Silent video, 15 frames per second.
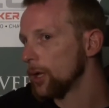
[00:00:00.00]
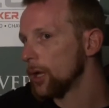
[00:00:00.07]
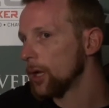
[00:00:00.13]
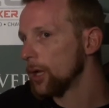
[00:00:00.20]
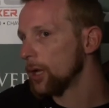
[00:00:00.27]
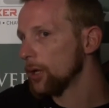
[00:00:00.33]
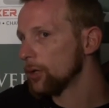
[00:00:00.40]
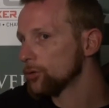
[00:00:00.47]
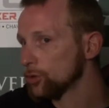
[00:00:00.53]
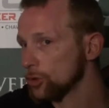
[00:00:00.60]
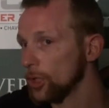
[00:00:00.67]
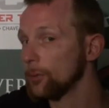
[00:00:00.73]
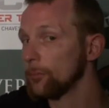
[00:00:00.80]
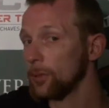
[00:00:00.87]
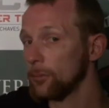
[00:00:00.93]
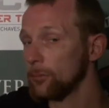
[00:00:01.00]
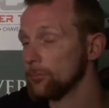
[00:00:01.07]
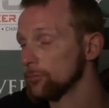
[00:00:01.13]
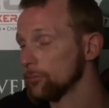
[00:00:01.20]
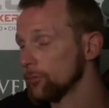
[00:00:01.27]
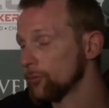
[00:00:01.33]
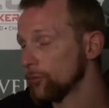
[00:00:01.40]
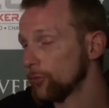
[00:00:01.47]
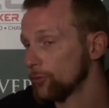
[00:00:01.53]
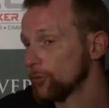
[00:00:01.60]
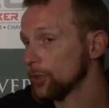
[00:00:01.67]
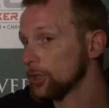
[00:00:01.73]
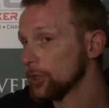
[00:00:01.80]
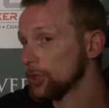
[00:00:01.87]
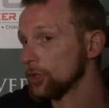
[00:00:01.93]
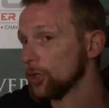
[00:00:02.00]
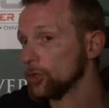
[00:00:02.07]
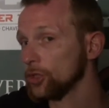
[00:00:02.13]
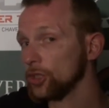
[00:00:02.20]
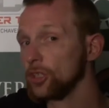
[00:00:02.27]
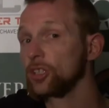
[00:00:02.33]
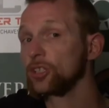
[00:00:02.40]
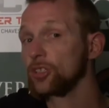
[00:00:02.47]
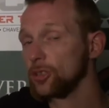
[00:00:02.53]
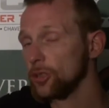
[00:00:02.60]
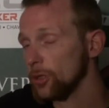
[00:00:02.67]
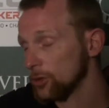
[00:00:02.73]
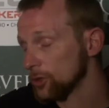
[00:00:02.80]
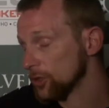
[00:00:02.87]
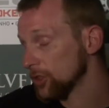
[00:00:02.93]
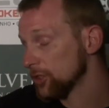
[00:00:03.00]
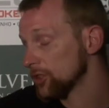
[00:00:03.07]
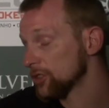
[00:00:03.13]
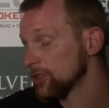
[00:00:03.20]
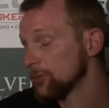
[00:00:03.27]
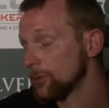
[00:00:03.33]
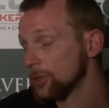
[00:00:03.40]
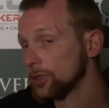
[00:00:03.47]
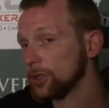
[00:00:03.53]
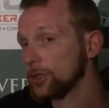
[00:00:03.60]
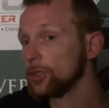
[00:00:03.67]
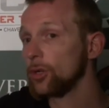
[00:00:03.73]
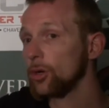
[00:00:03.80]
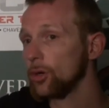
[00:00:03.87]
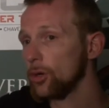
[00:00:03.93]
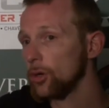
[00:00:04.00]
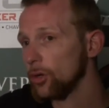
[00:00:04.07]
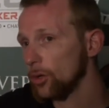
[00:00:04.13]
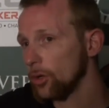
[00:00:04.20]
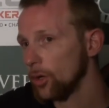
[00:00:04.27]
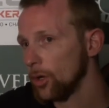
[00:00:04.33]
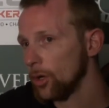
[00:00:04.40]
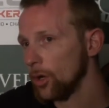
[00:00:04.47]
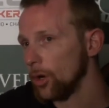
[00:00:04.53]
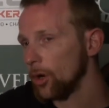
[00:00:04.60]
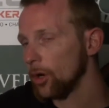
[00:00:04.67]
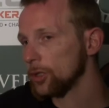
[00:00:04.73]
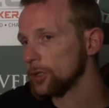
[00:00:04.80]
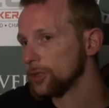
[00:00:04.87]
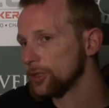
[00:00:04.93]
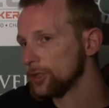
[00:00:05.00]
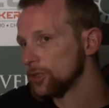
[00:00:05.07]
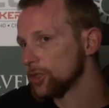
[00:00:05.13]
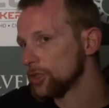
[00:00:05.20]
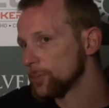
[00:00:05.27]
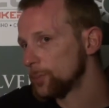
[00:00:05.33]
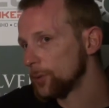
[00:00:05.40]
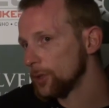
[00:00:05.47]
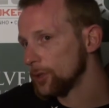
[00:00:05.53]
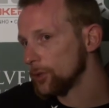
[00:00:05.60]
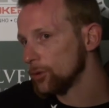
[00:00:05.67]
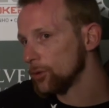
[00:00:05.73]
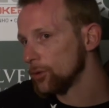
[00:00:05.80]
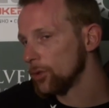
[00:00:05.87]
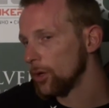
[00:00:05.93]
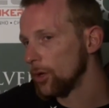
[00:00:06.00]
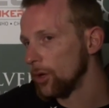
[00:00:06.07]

uh, gostei mesmo, fiquei já os agradecimentos aqui ao ao Casino de Espinho.